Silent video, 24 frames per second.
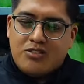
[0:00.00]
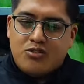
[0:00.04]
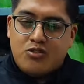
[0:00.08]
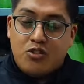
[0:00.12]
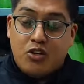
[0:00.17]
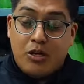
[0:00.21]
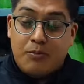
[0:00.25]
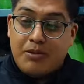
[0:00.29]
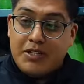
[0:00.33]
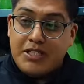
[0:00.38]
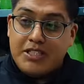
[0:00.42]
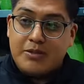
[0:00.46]
yo
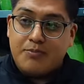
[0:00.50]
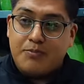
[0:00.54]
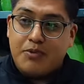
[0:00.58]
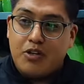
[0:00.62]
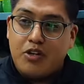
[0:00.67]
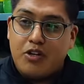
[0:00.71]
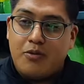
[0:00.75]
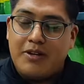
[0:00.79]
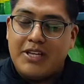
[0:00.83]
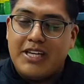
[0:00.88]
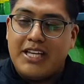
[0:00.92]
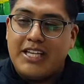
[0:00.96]
al principio
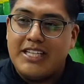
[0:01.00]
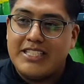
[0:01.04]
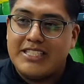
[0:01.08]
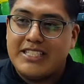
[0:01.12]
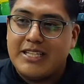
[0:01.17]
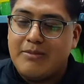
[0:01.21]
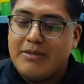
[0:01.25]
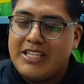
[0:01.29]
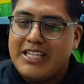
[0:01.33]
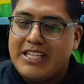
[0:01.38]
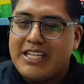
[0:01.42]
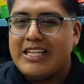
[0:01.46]
lo veía de esta
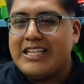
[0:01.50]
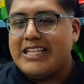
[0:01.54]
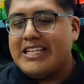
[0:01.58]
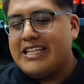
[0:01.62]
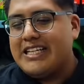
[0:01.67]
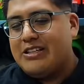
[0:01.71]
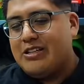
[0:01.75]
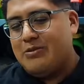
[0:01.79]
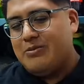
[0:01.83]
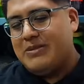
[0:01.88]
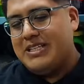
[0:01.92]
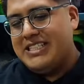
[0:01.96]
manera, dije,
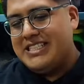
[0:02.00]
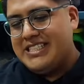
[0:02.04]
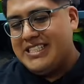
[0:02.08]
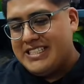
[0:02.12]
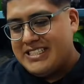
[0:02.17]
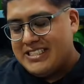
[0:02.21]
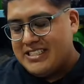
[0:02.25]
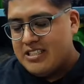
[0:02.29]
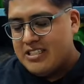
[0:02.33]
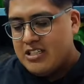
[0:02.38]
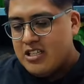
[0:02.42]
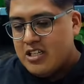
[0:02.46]
no
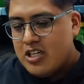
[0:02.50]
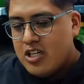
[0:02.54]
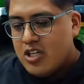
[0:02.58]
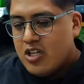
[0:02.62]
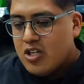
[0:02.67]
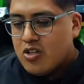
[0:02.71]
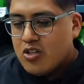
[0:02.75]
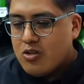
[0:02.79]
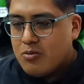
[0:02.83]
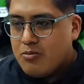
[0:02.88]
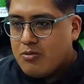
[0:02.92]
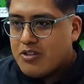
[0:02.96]
manches,
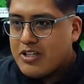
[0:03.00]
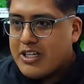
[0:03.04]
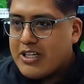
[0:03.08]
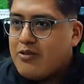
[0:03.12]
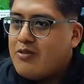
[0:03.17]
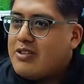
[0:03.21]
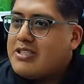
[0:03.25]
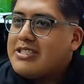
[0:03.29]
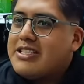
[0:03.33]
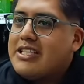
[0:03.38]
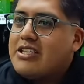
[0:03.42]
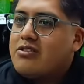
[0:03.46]
como que
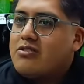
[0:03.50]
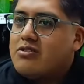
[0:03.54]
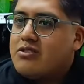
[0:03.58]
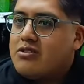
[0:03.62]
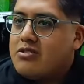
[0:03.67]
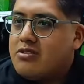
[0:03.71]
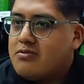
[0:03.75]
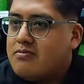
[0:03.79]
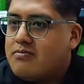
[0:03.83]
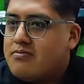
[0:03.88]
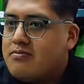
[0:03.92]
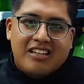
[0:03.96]
no es negocio.